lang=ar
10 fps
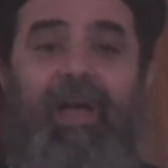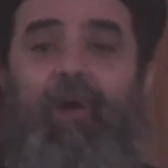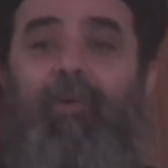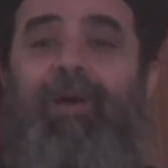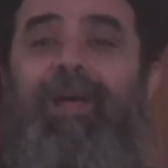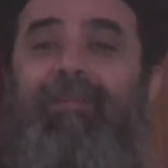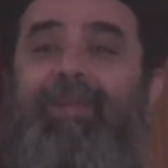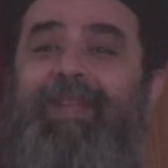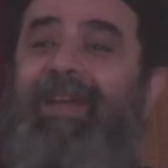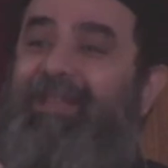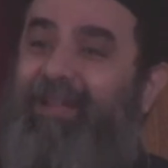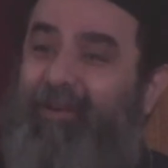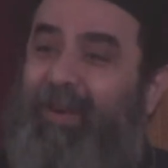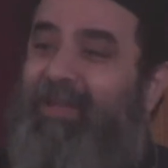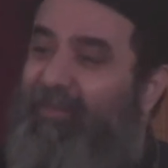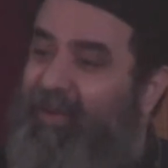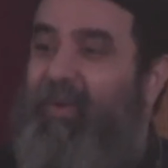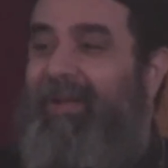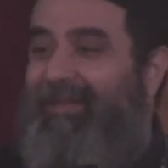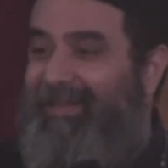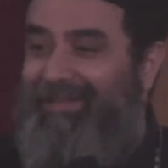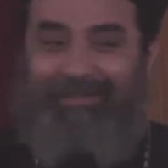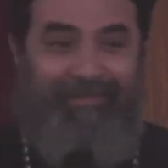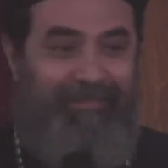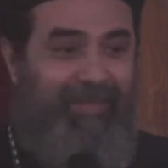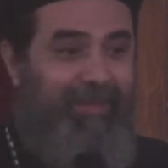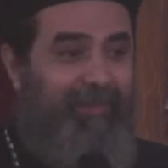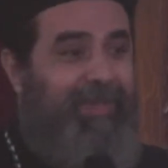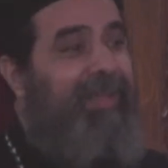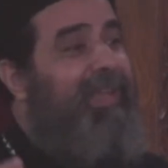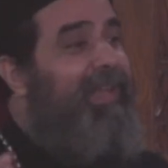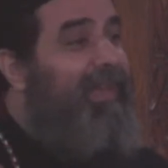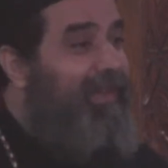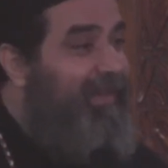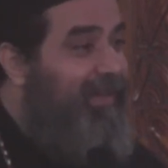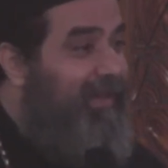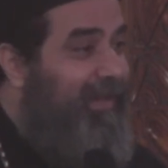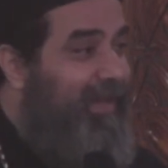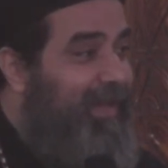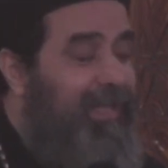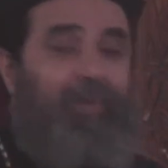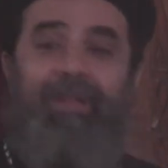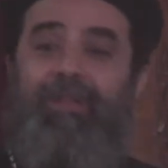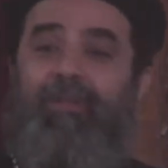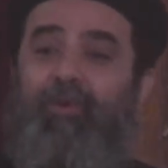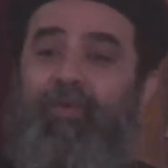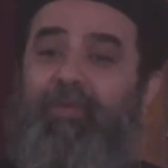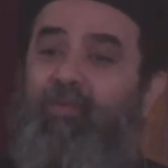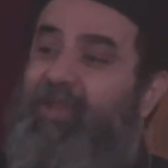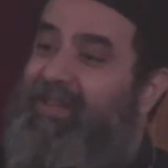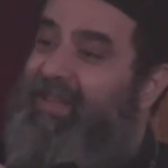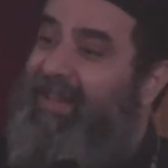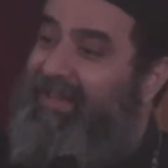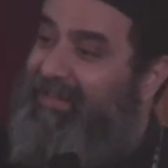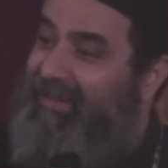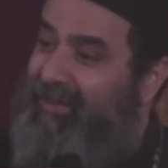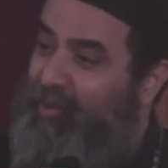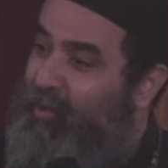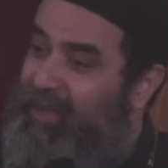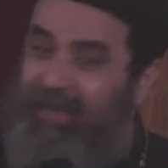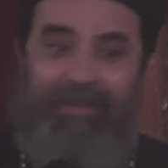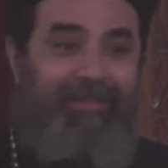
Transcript: هو من ناحية الوقت في وقت بدليل ان الوقت بيروح في مسلسلات تركي